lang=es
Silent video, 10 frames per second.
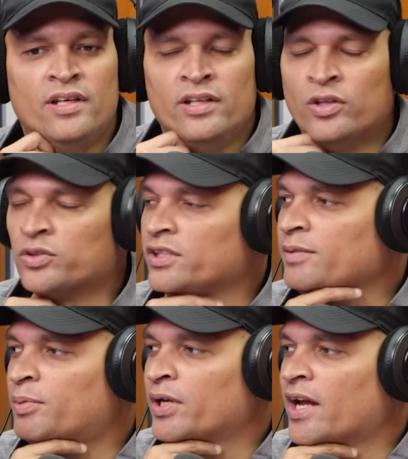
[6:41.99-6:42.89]
Entonces, si
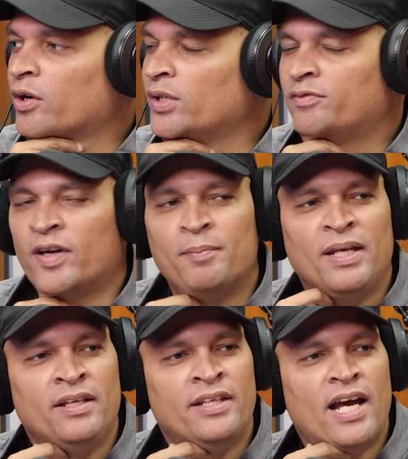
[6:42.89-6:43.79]
ponen a Rolin
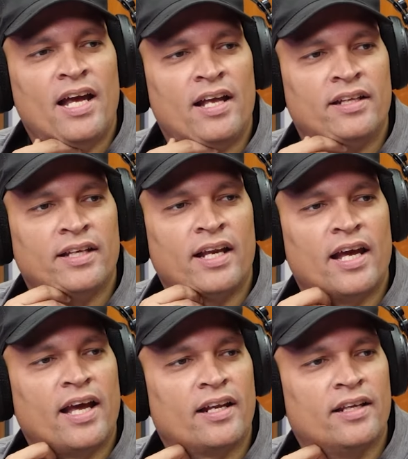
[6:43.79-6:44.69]
Fermín, ya llegan las
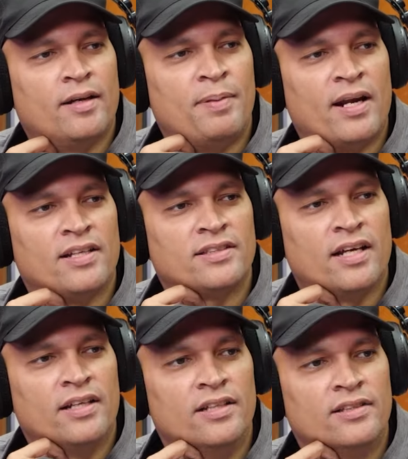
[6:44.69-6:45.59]
carreras para las Águilas.